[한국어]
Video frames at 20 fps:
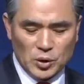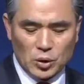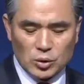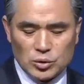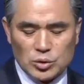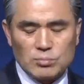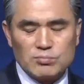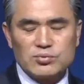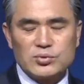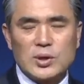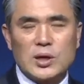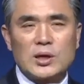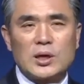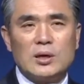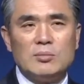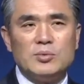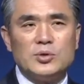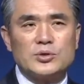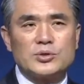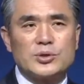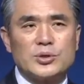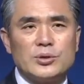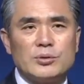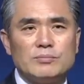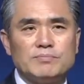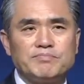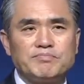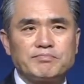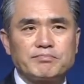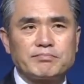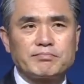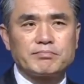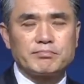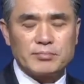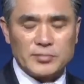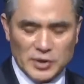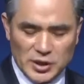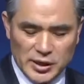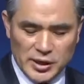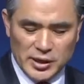어떤 부담감이었어요?
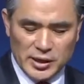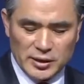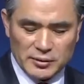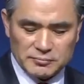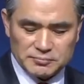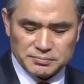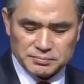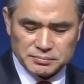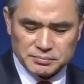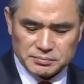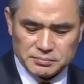예.